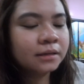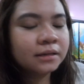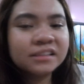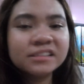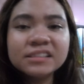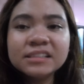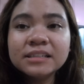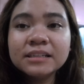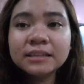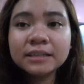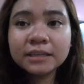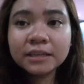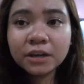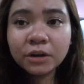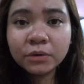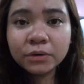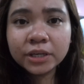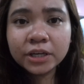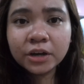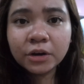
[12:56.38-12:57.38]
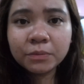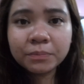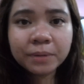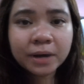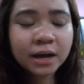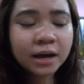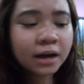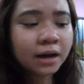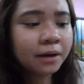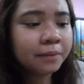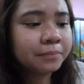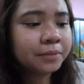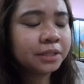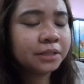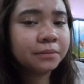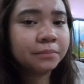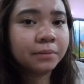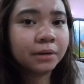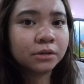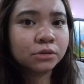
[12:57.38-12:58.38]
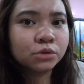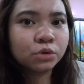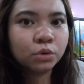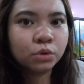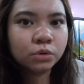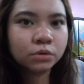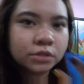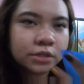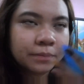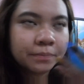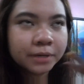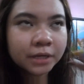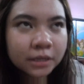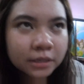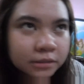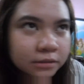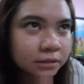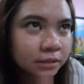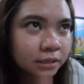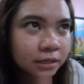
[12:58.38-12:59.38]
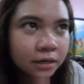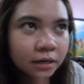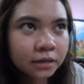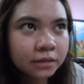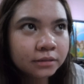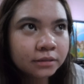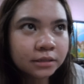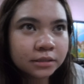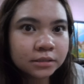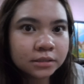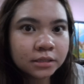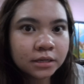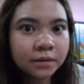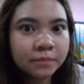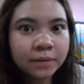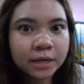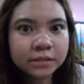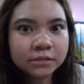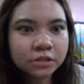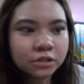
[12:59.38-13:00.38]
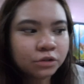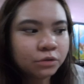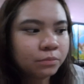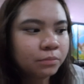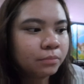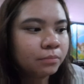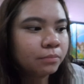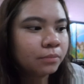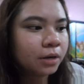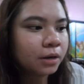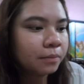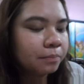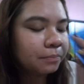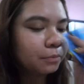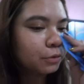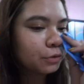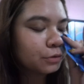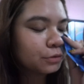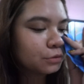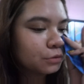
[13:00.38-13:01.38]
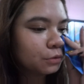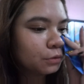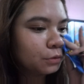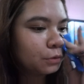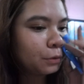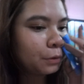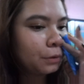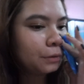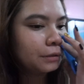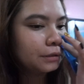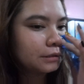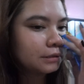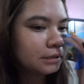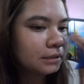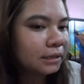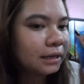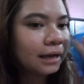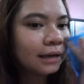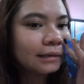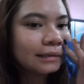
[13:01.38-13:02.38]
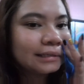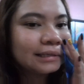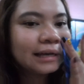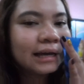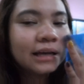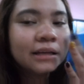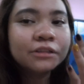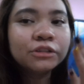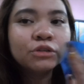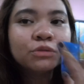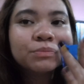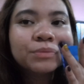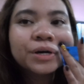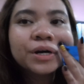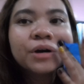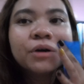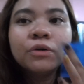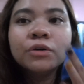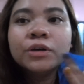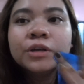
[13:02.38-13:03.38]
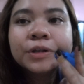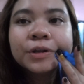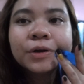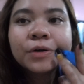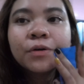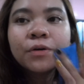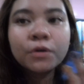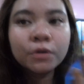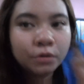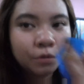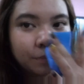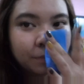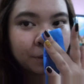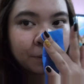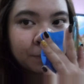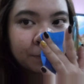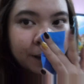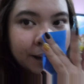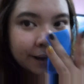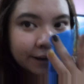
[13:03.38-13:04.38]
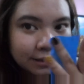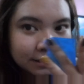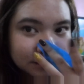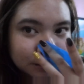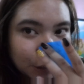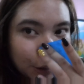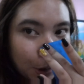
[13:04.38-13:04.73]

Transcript: Kasi nag-ihaw-ihaw pa nga kami, ba diba? So, syempre, nagsilabasan yung mga pores ko doon, nagsilakian, yung mga oil ko, lumabas.